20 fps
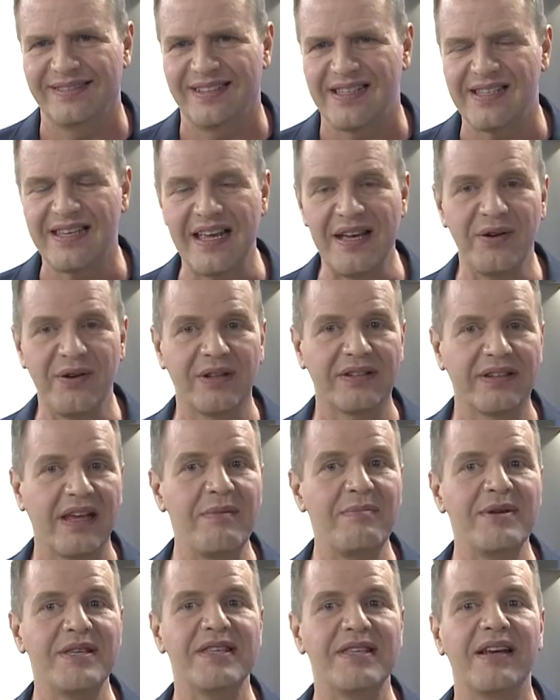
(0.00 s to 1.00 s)
Senhor, tem
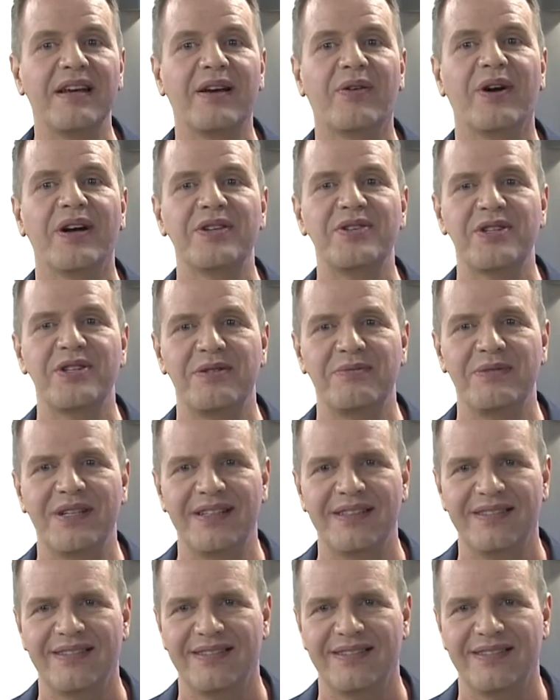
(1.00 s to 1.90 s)
misericórdia de mim.